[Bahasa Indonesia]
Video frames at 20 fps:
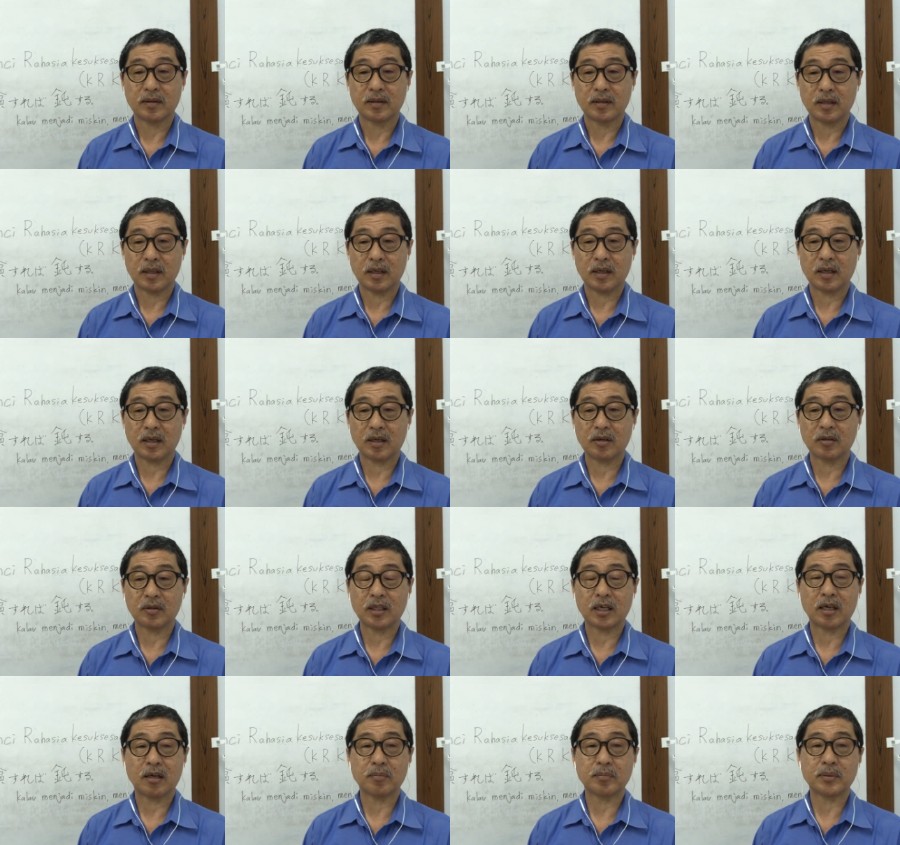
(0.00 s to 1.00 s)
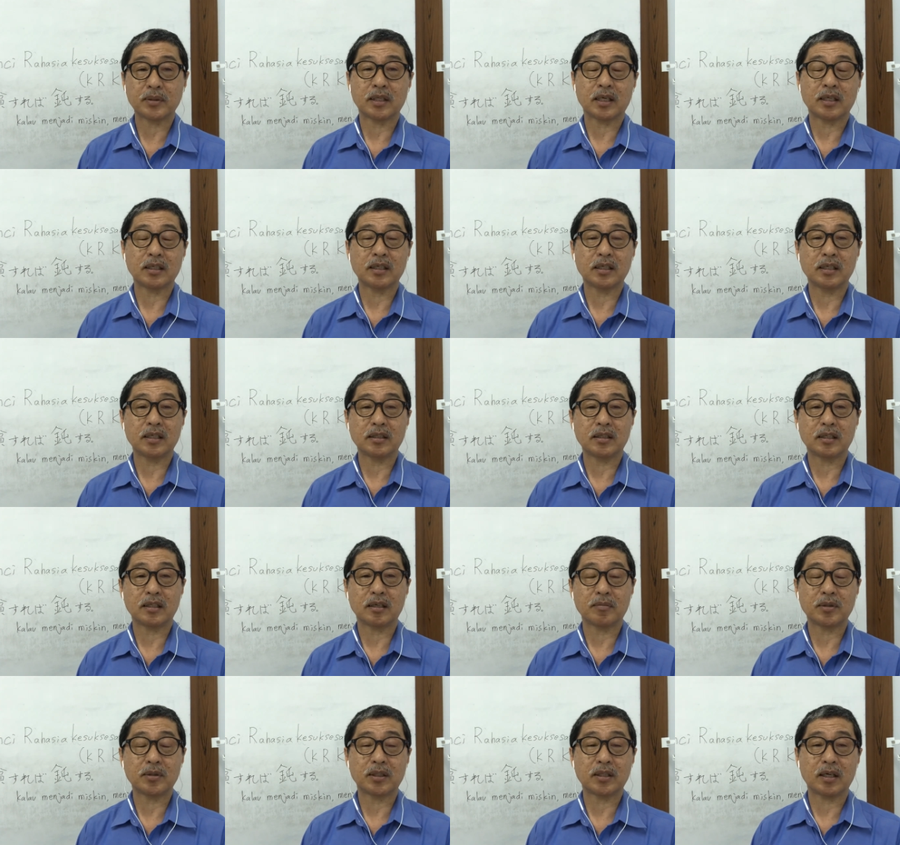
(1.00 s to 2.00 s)
ya kalau dengan petani
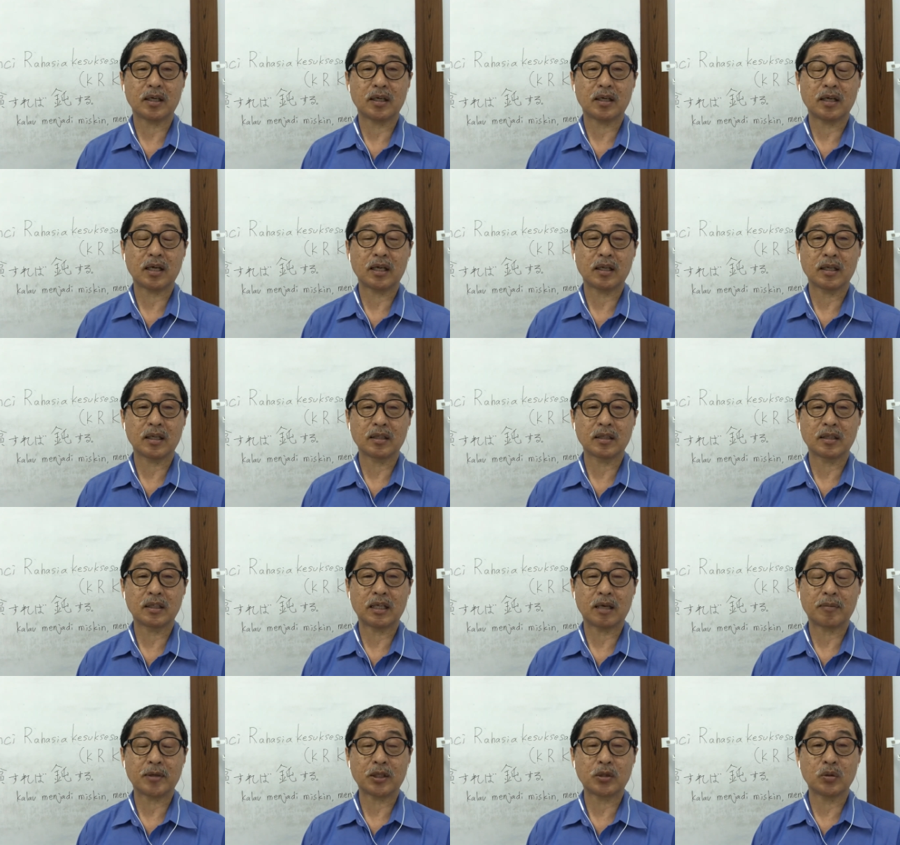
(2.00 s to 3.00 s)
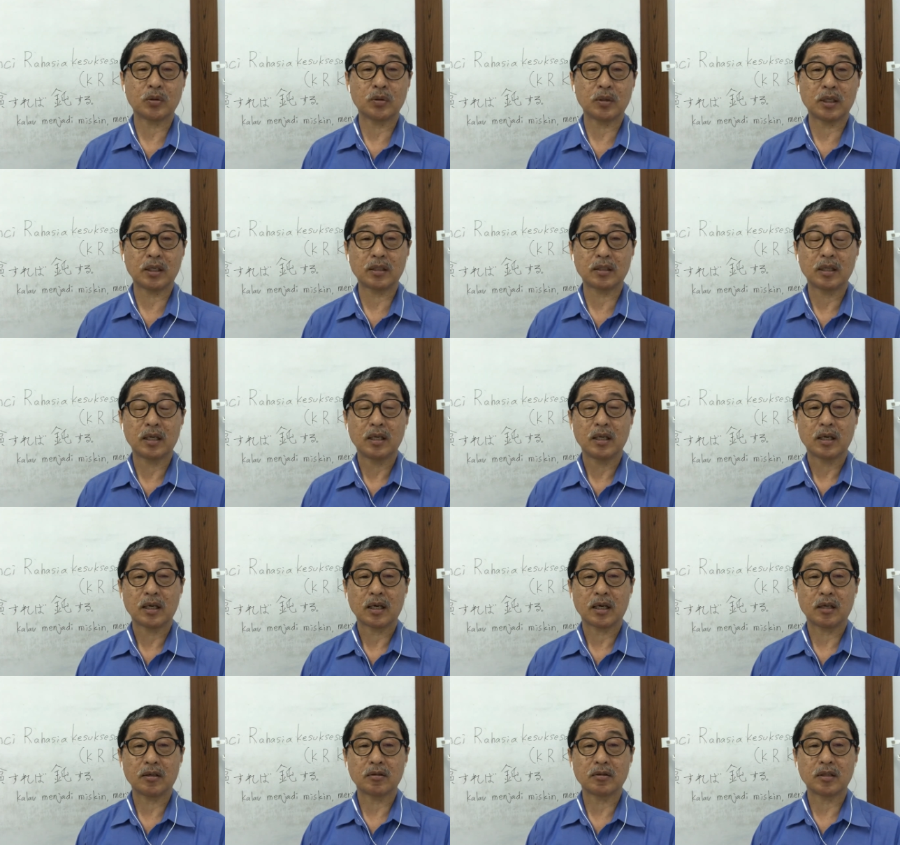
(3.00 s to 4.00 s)
tidak bisa dapat duit
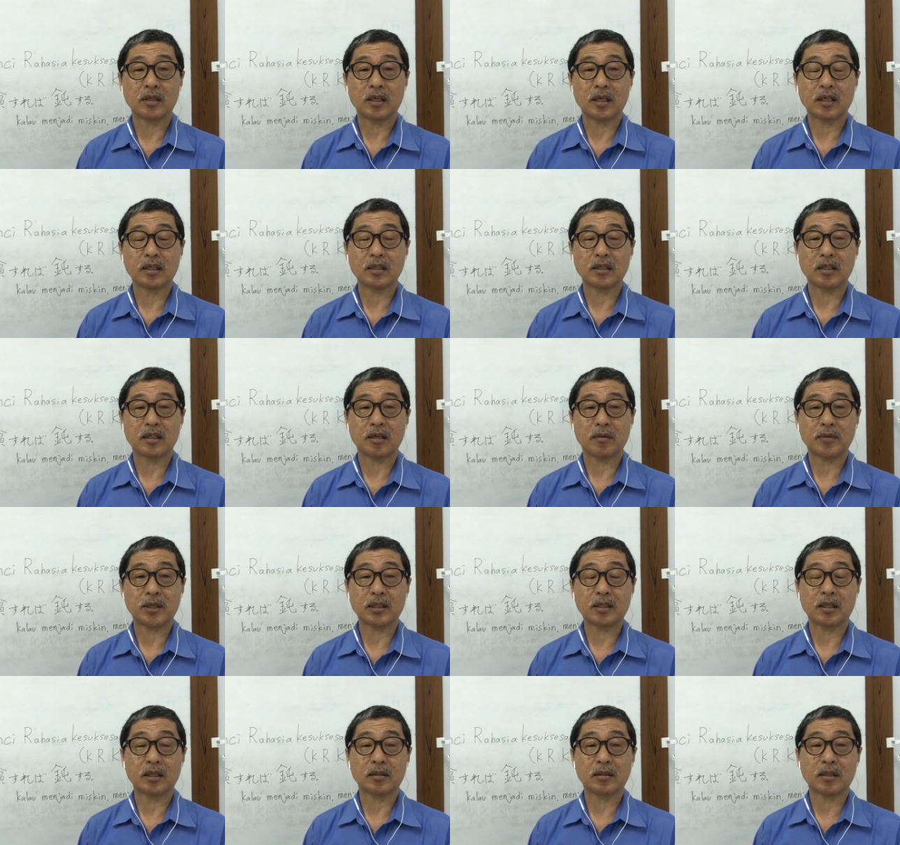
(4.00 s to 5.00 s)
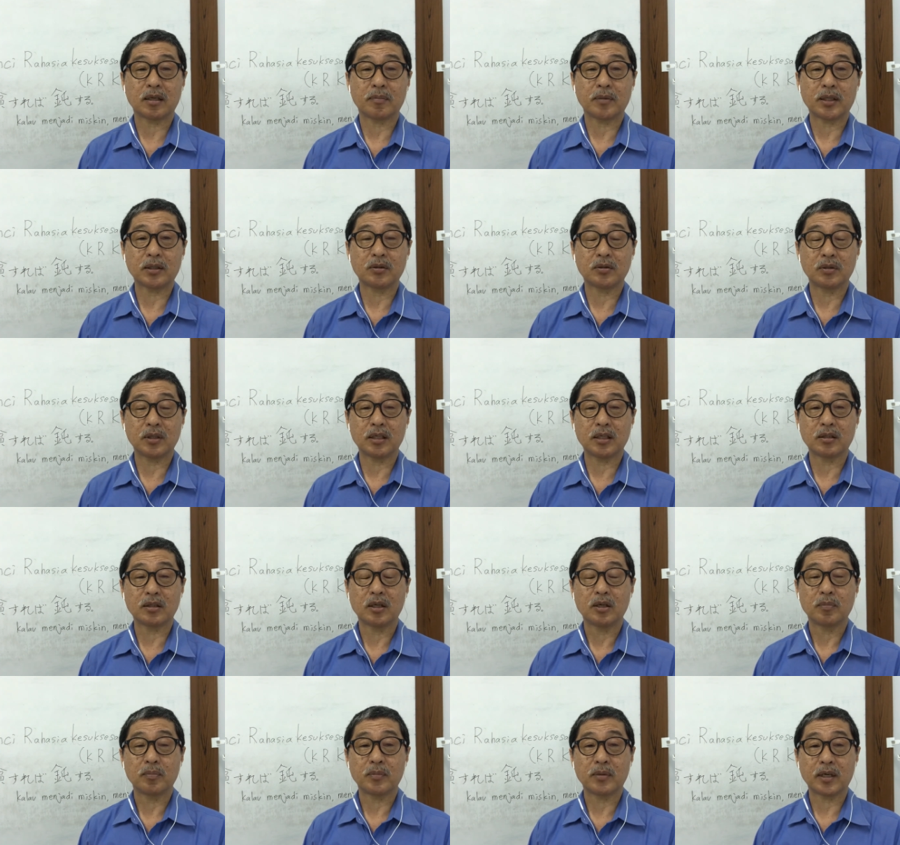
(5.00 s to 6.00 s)
kalau nelayan tidak dapat eh, dapat duit
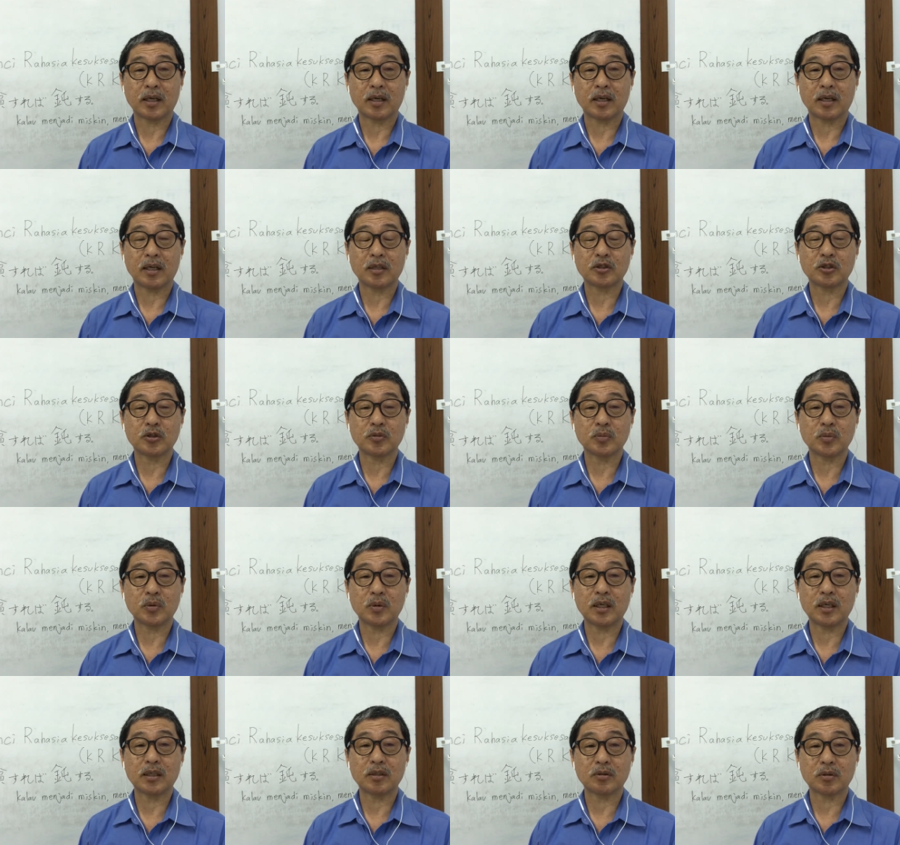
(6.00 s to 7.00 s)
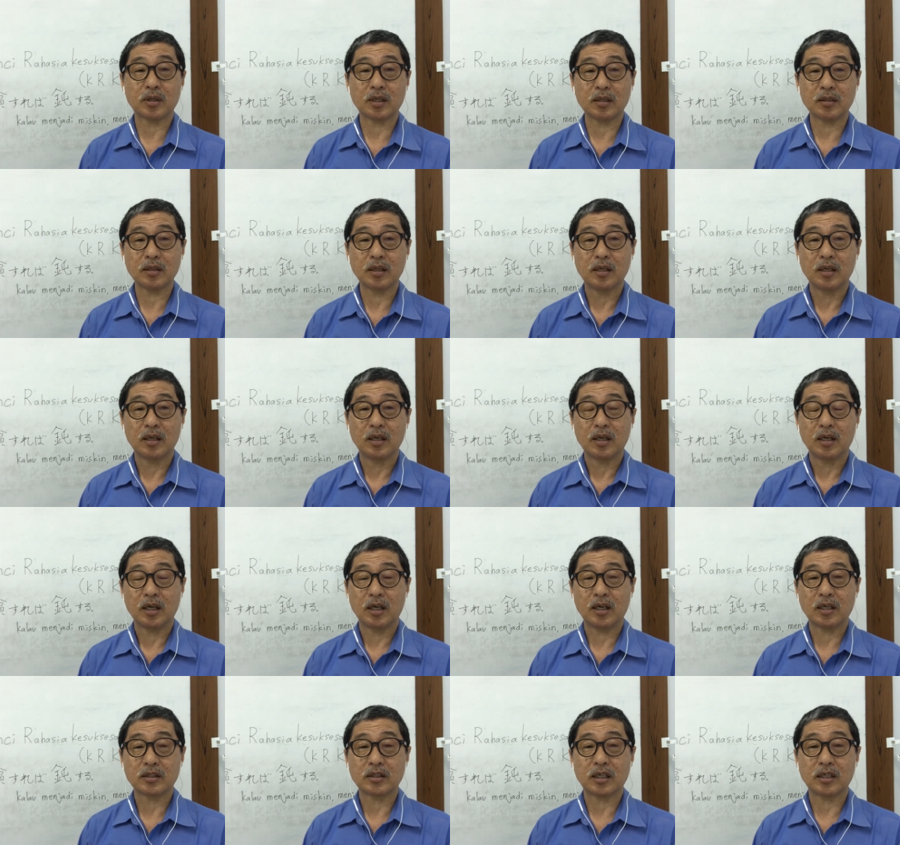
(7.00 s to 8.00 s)
mereka semua itu kan
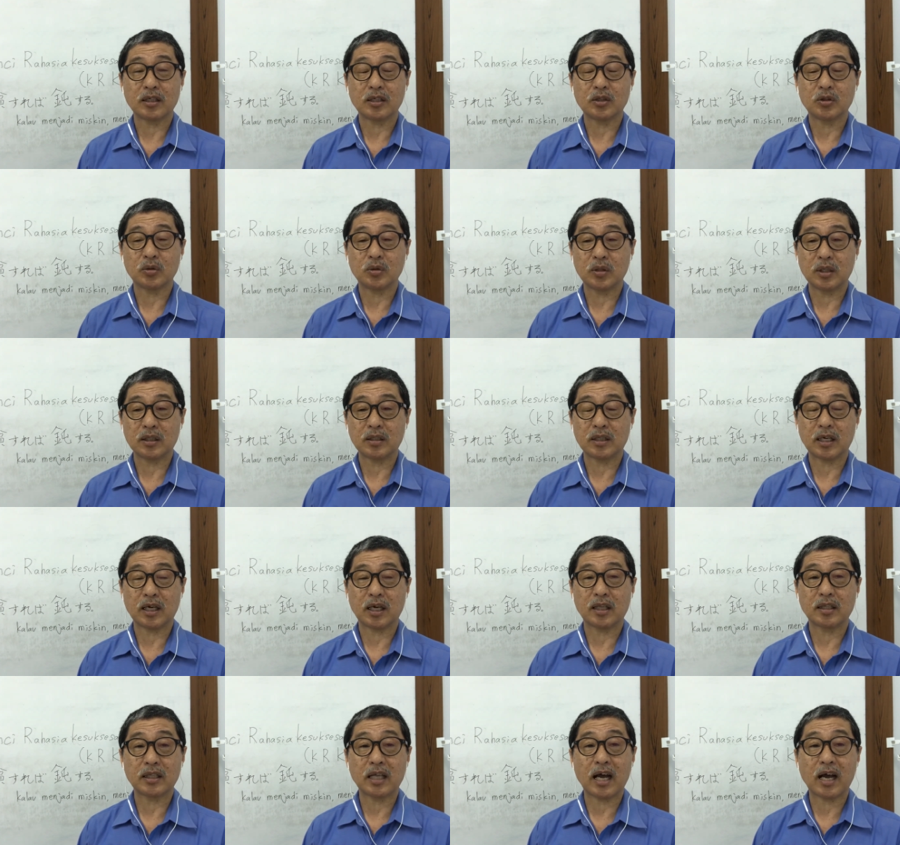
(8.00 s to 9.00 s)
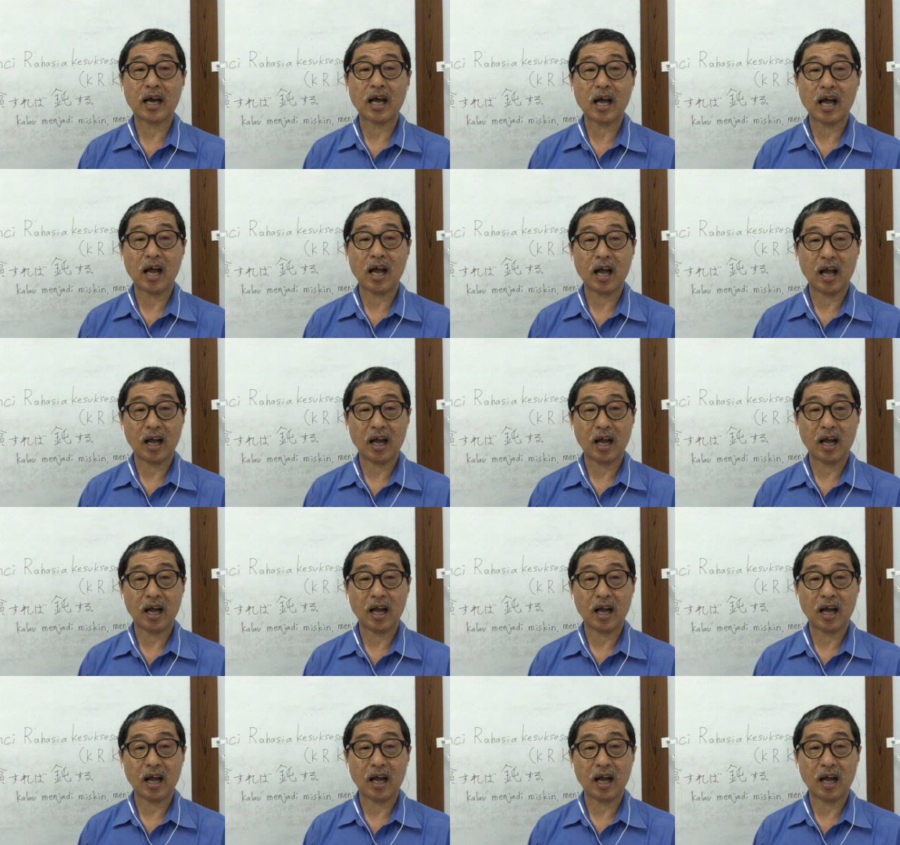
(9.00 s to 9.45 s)
eh, cari duit dengan dagang